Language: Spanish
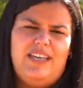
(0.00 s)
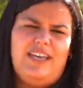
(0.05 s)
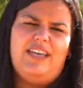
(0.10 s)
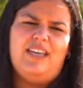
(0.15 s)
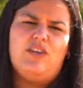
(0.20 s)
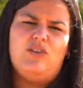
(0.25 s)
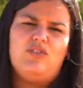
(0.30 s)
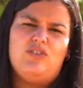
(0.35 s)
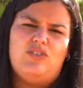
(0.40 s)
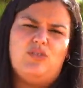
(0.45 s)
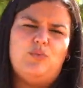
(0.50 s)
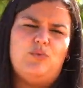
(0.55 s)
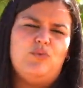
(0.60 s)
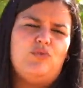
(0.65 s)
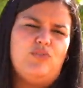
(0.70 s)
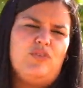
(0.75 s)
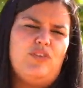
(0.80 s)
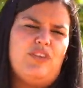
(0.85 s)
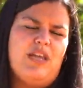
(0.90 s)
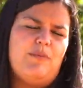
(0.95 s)
en otro
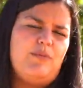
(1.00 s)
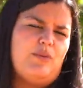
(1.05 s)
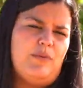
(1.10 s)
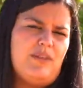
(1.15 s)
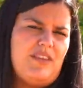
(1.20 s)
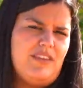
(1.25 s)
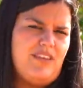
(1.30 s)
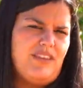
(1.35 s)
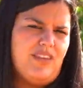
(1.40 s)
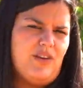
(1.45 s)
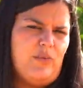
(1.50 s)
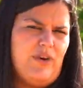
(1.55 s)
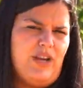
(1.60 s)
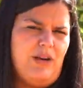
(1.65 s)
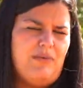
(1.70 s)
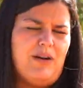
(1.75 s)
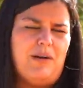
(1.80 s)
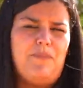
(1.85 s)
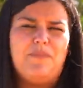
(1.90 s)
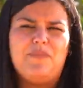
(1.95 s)
punto de la provincia de
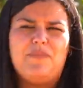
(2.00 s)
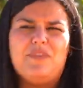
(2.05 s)
Huelva.